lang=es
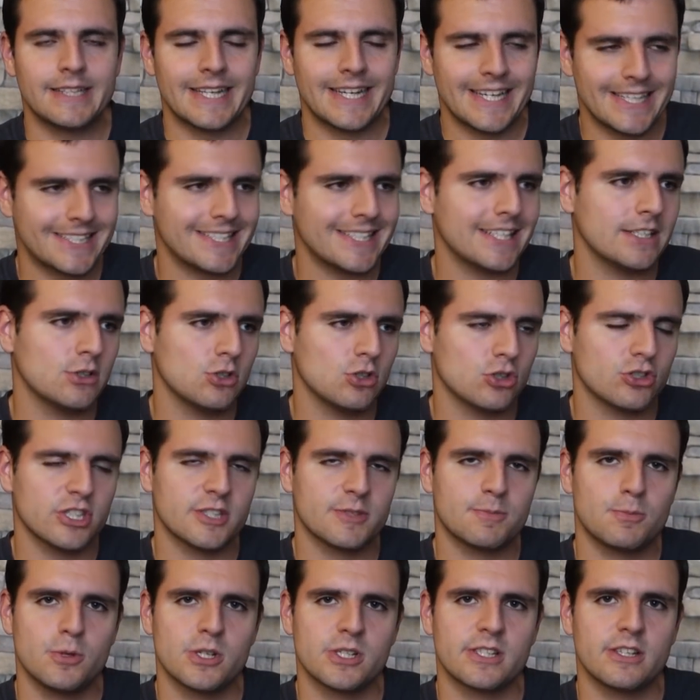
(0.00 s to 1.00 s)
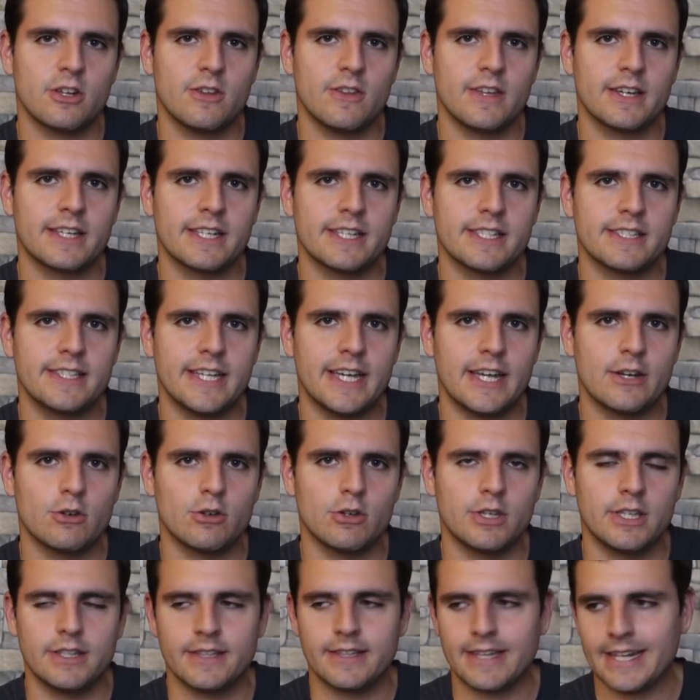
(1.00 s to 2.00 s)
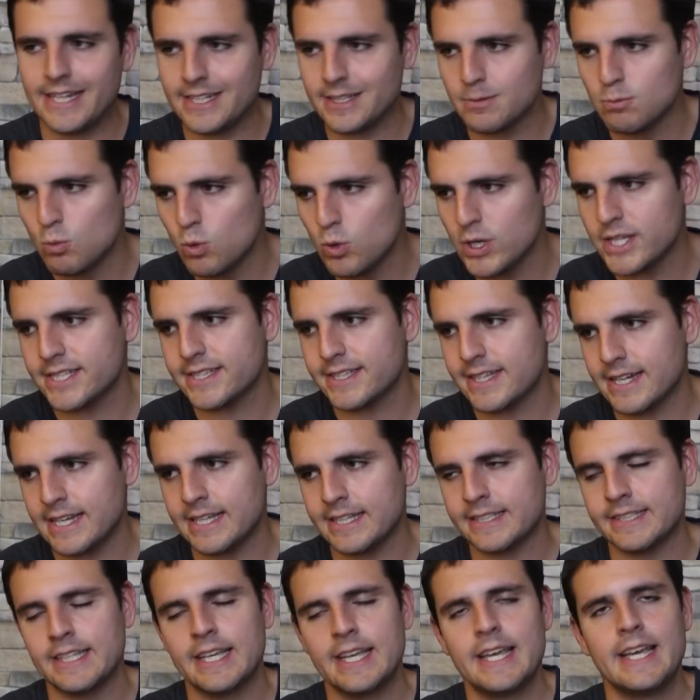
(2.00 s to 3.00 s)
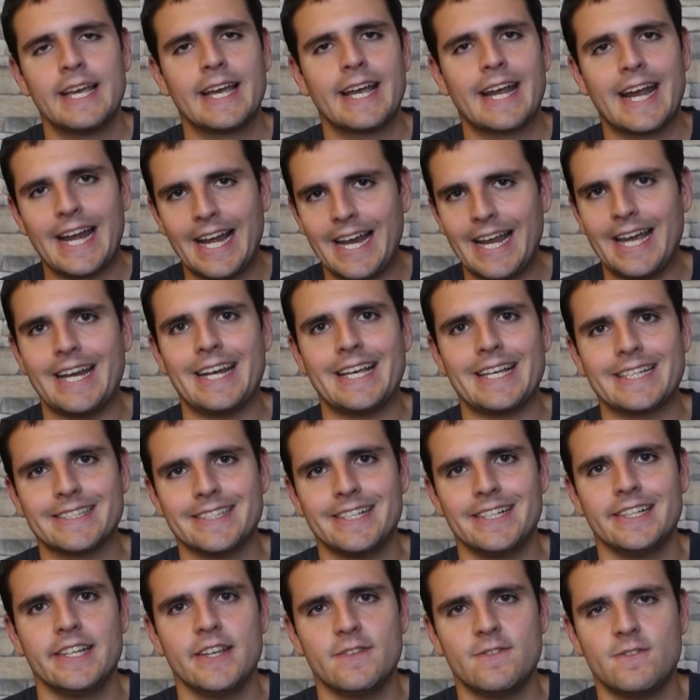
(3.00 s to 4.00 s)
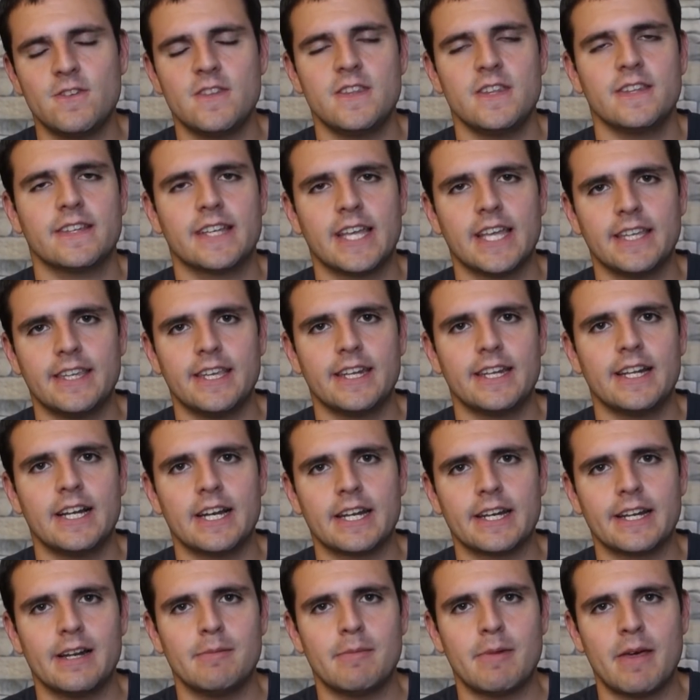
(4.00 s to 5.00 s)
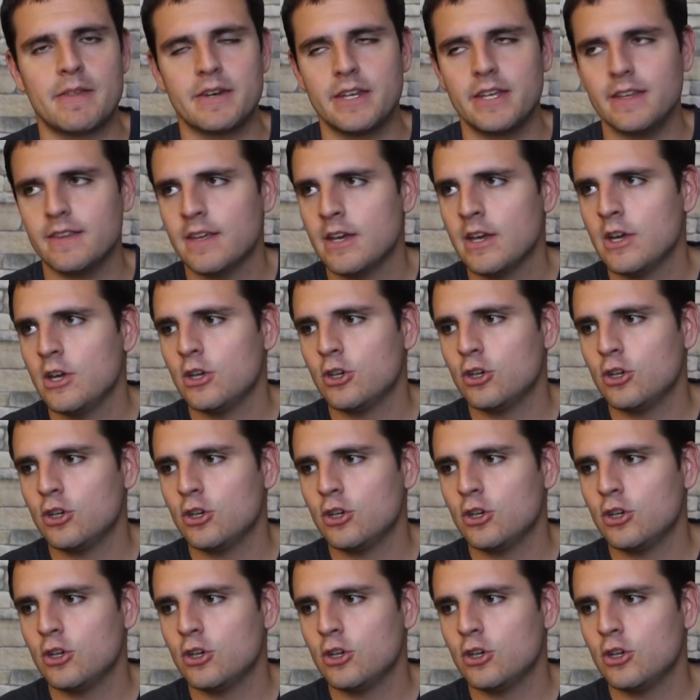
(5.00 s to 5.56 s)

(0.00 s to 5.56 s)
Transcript: tres años después de lo de Cristiano y tres muestras claras del déficit que tiene el Real Madrid,